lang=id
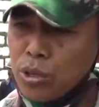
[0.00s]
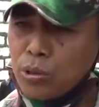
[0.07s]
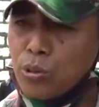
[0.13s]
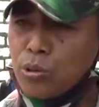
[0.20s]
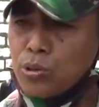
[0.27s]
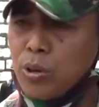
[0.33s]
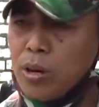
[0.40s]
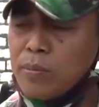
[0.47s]
108,
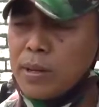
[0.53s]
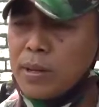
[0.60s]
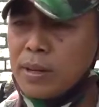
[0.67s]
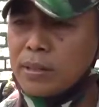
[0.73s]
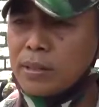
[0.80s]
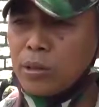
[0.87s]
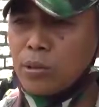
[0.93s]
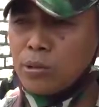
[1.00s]

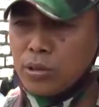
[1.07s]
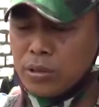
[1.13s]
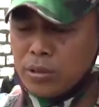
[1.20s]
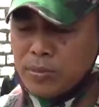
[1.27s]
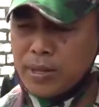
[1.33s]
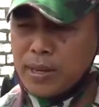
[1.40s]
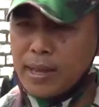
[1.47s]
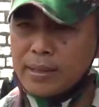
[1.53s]
dan
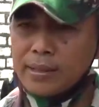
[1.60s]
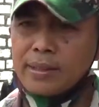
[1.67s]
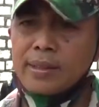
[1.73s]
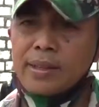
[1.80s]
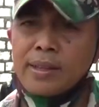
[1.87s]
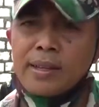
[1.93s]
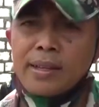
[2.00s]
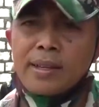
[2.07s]
109.
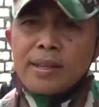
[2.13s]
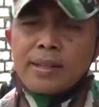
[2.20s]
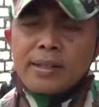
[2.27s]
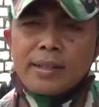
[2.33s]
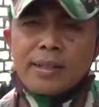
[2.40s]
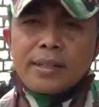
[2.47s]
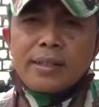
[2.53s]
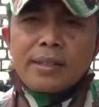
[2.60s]

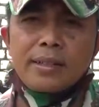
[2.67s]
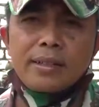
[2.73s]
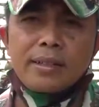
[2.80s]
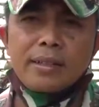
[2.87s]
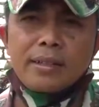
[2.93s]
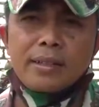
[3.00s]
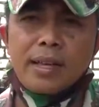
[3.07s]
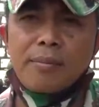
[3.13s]
Di
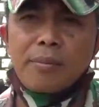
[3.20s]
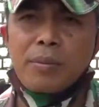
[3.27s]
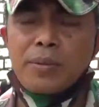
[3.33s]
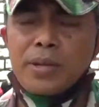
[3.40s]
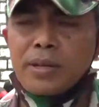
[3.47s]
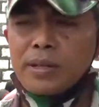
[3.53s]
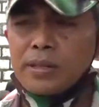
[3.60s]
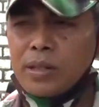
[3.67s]

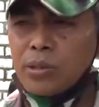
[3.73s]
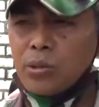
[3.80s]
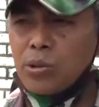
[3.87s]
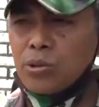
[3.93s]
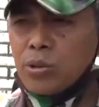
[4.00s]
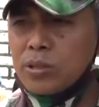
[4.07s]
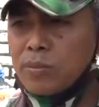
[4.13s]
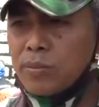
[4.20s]
TMMD ke 109
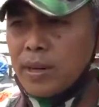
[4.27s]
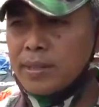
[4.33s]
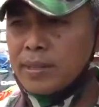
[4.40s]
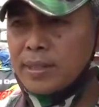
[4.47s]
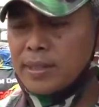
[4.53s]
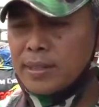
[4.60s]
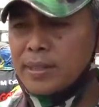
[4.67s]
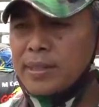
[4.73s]

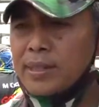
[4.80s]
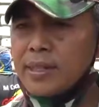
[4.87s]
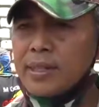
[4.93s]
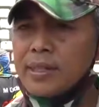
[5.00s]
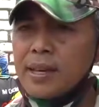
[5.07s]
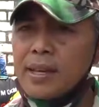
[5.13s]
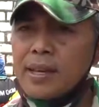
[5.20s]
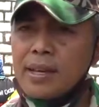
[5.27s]
sini
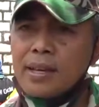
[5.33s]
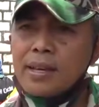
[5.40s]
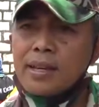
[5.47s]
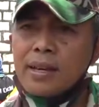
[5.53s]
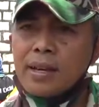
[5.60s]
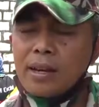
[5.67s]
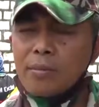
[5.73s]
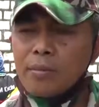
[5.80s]
kita
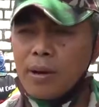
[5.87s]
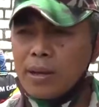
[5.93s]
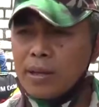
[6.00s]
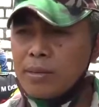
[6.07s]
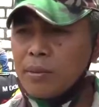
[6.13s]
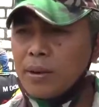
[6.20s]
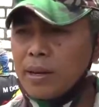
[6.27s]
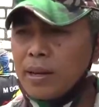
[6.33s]

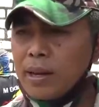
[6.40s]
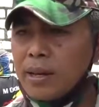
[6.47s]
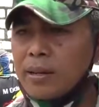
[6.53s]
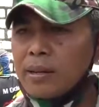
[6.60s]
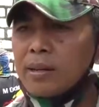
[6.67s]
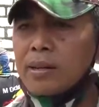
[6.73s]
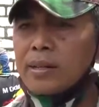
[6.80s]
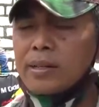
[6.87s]
kembali
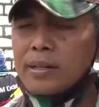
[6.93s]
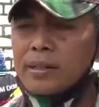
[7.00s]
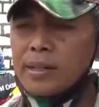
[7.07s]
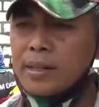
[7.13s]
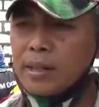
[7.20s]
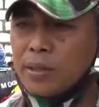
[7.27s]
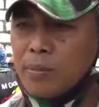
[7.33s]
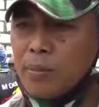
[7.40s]
menggelar di
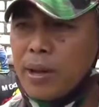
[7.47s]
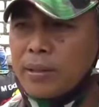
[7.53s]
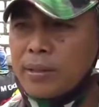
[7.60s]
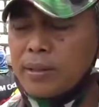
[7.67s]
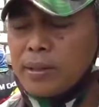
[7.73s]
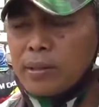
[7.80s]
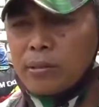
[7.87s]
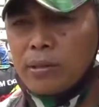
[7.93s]
tiga tempat
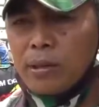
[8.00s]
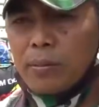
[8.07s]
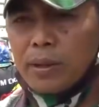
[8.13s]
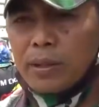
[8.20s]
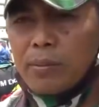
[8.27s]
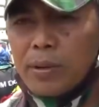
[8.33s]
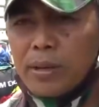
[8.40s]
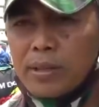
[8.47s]
yaitu yang
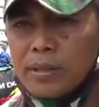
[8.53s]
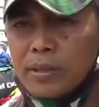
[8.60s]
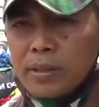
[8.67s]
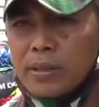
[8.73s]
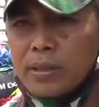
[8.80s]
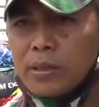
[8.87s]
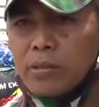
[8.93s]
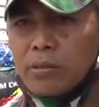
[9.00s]
pertama
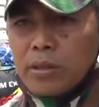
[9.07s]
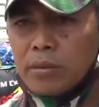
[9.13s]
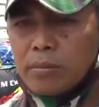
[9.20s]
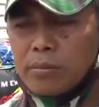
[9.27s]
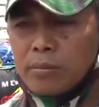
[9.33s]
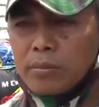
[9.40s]
di Kodim